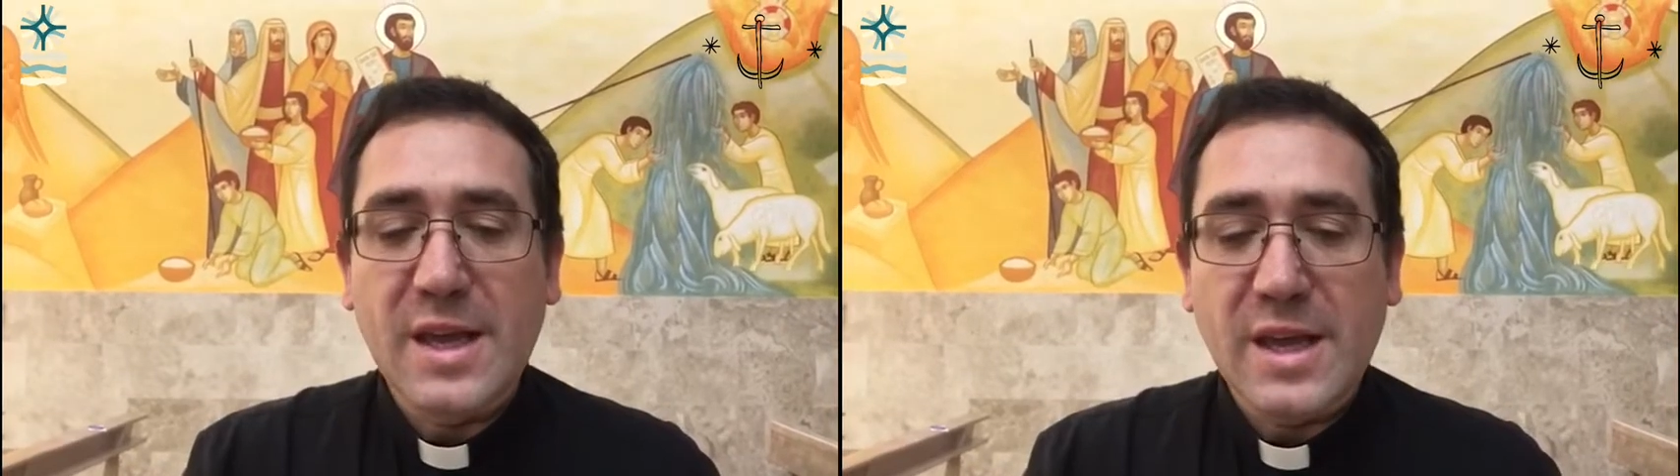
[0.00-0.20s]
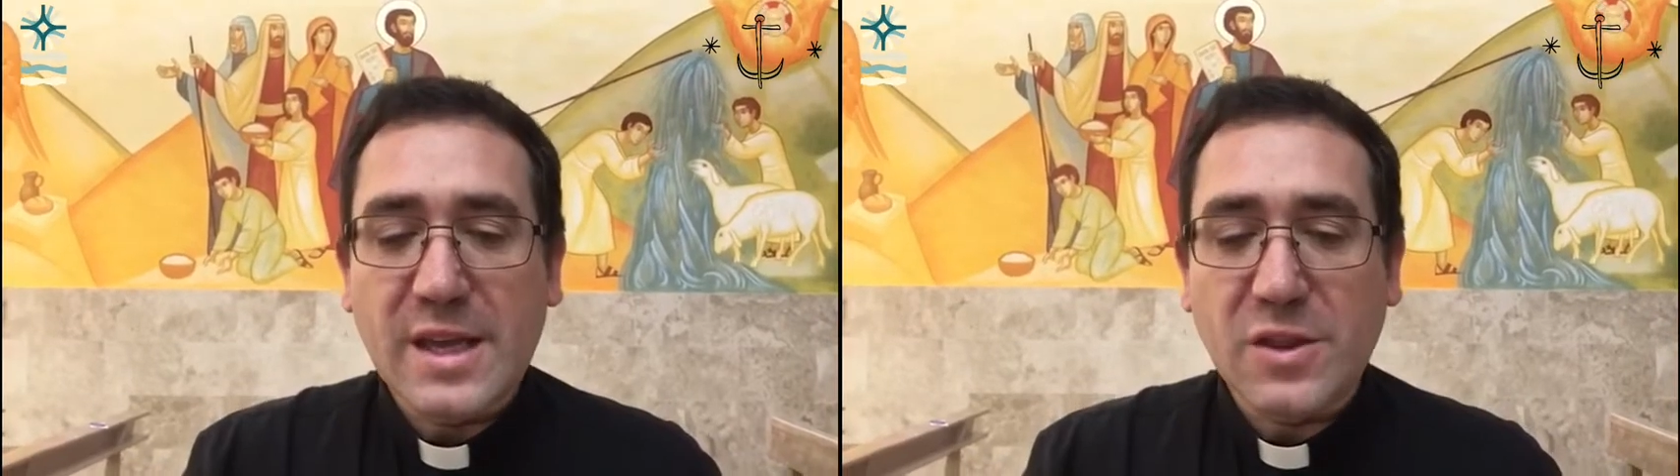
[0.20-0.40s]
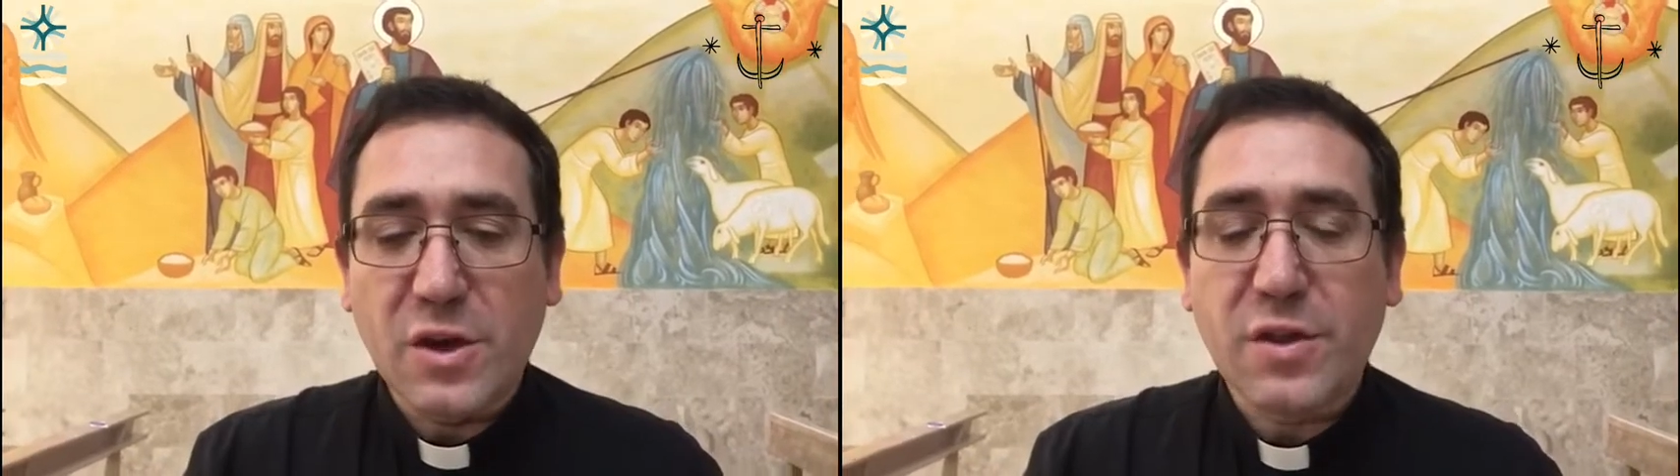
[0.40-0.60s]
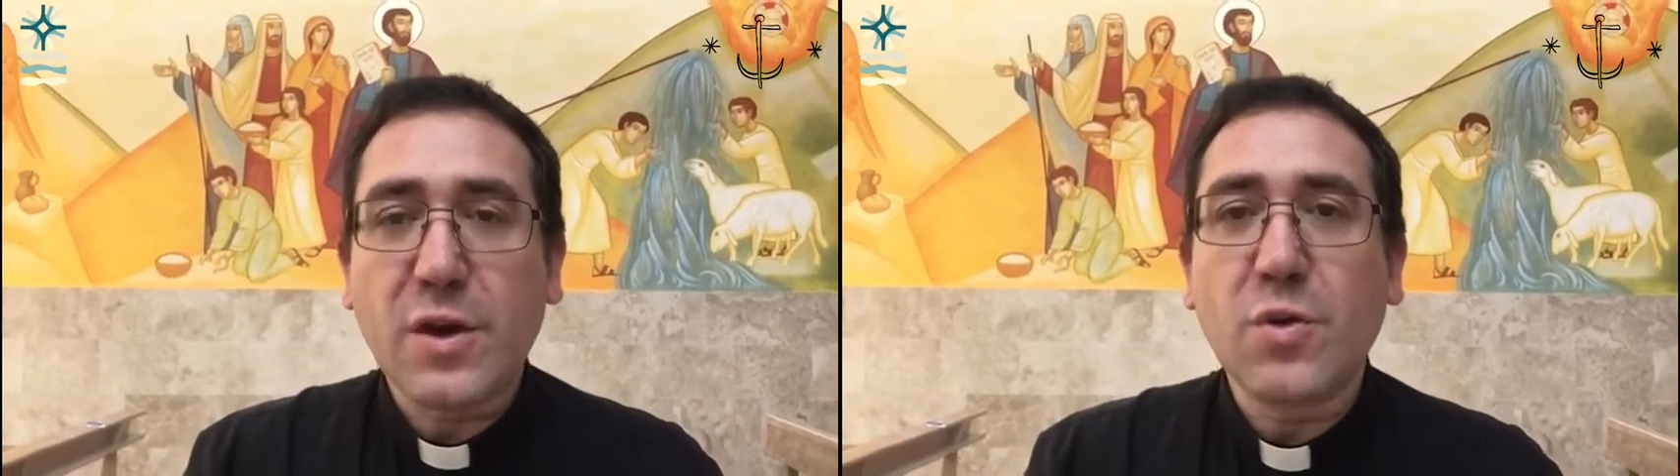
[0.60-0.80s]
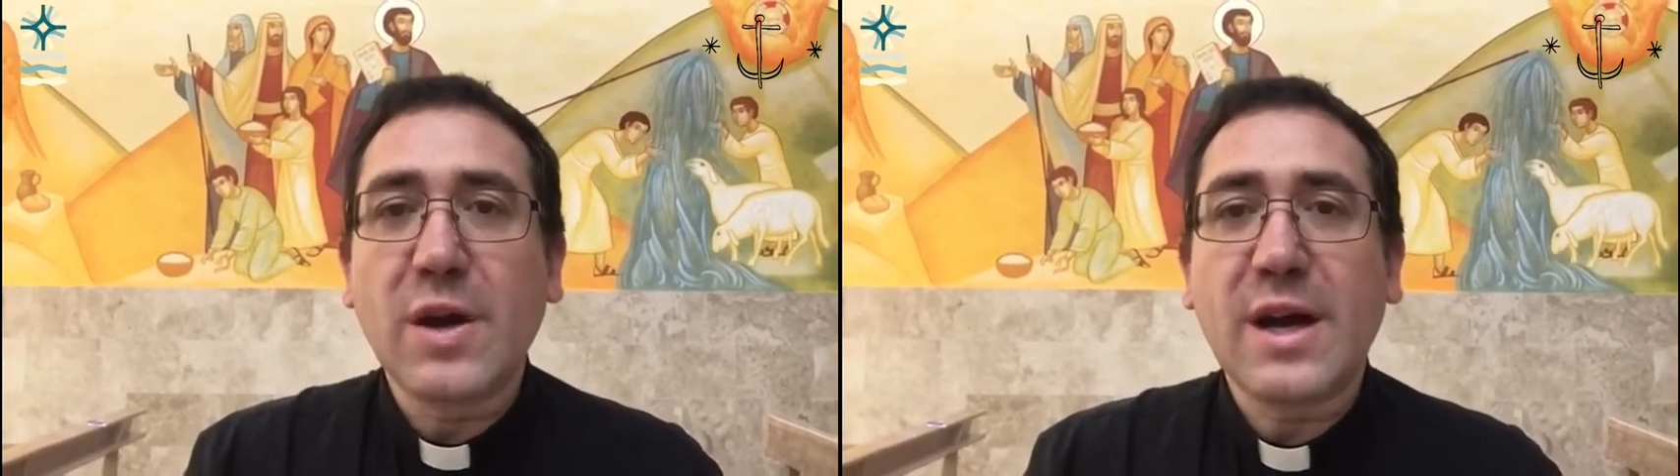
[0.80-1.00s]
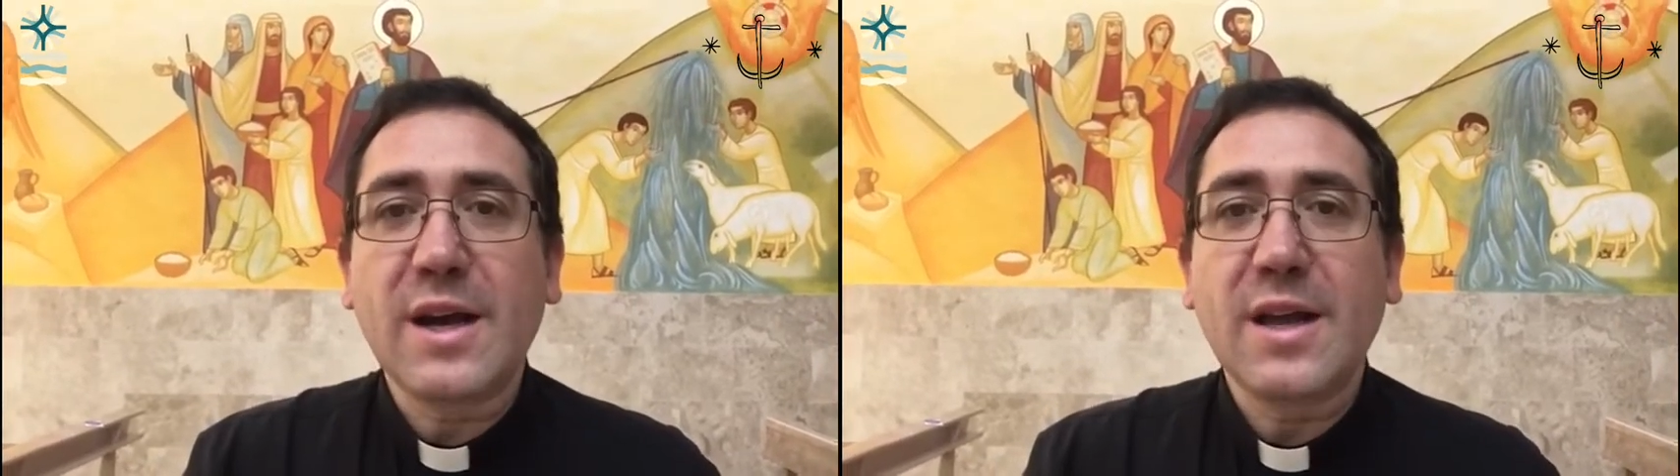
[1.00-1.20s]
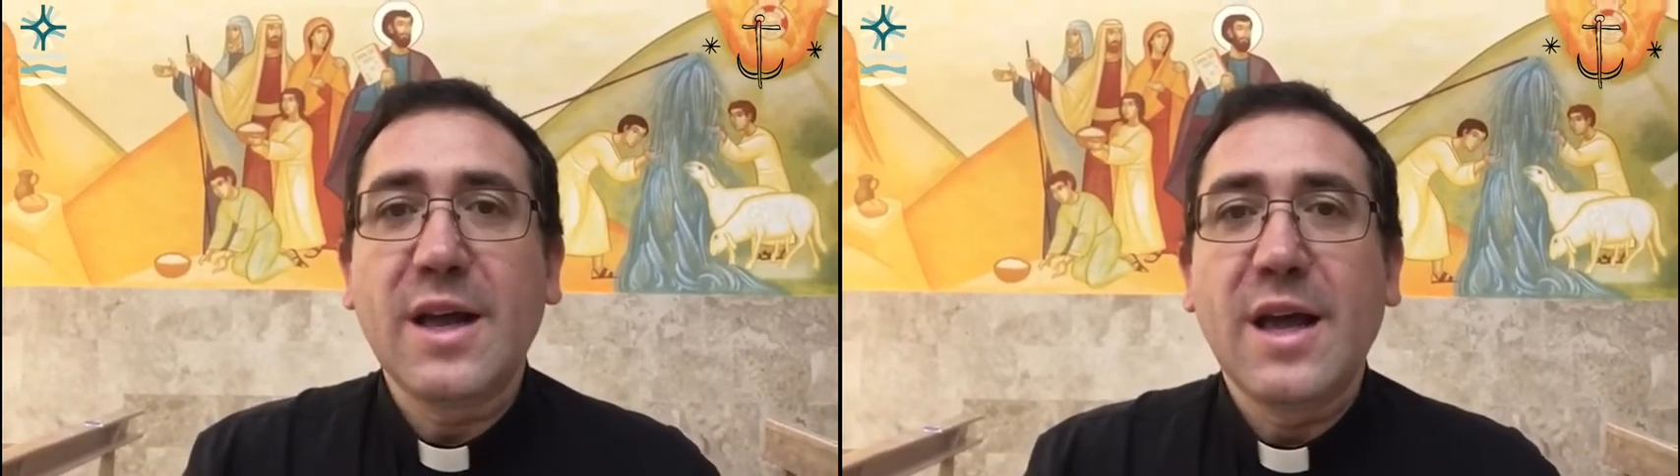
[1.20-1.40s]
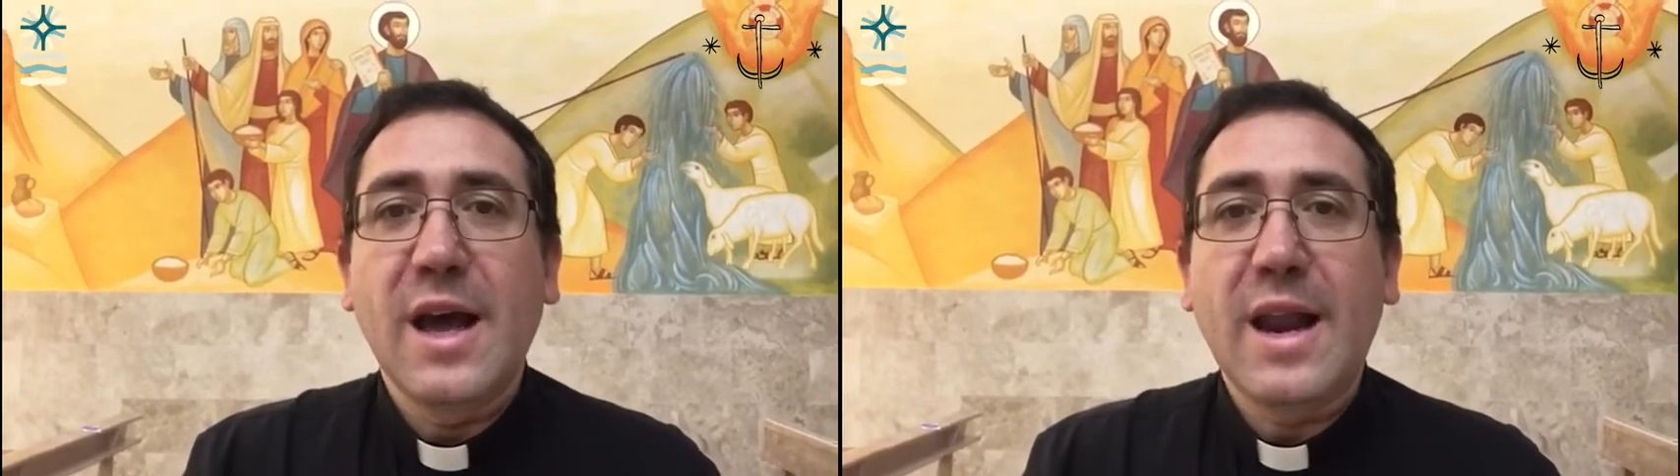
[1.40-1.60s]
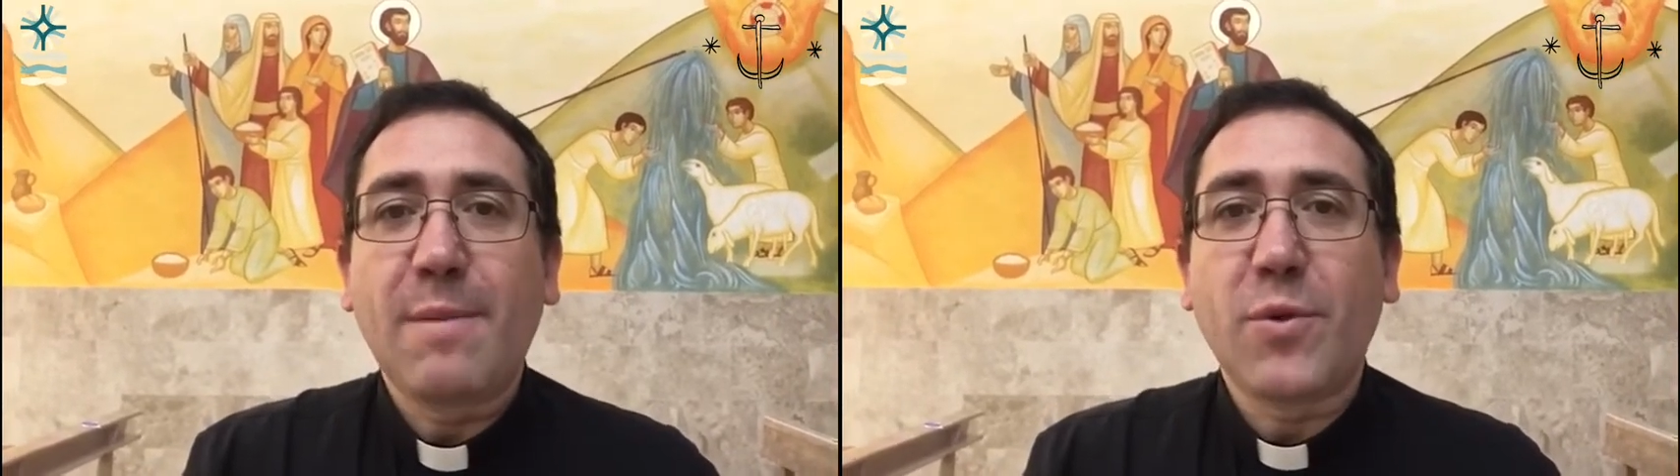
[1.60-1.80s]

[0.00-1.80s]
Y en tercer lugar, la